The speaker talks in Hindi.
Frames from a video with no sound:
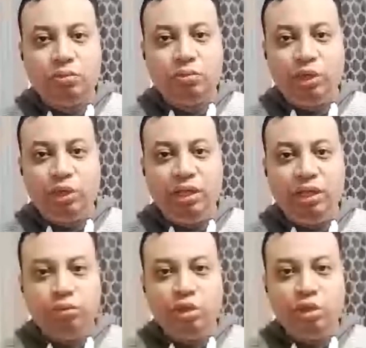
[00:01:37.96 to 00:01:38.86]
बटोरे
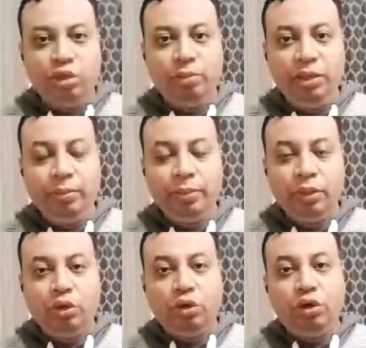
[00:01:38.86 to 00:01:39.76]
उसके ओवर में
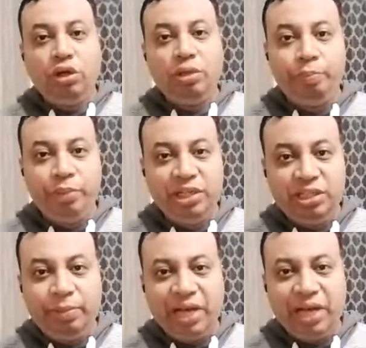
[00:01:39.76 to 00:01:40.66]
और फिर
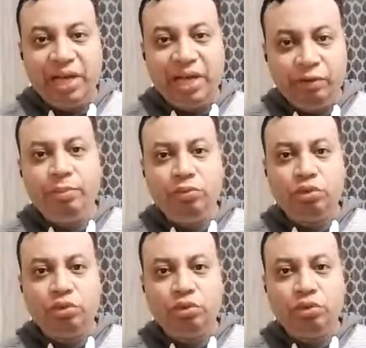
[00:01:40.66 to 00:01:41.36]
जब बारहवें ओवर में उसको